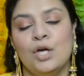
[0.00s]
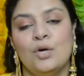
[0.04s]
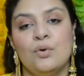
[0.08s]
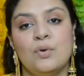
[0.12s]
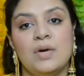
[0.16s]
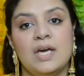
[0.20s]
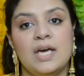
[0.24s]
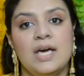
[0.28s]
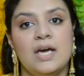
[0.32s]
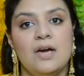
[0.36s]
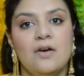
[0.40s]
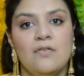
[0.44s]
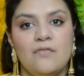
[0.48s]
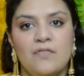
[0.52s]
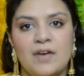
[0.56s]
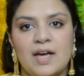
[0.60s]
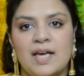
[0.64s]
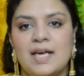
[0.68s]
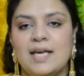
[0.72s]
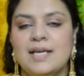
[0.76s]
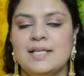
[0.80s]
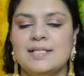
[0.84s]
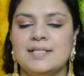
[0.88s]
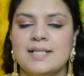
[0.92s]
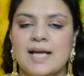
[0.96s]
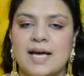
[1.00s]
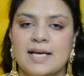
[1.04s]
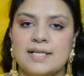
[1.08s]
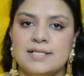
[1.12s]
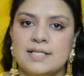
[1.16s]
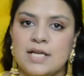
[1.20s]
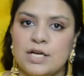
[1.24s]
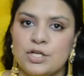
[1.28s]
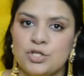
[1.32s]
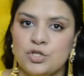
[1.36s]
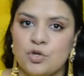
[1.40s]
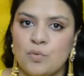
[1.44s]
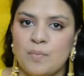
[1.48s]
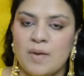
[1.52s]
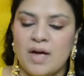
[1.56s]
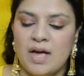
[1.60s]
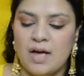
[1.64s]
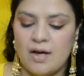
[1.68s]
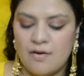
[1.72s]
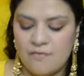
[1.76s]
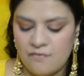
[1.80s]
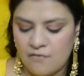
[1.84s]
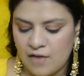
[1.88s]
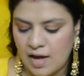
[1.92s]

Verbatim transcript: क्योंकि वही साइज है जो मैं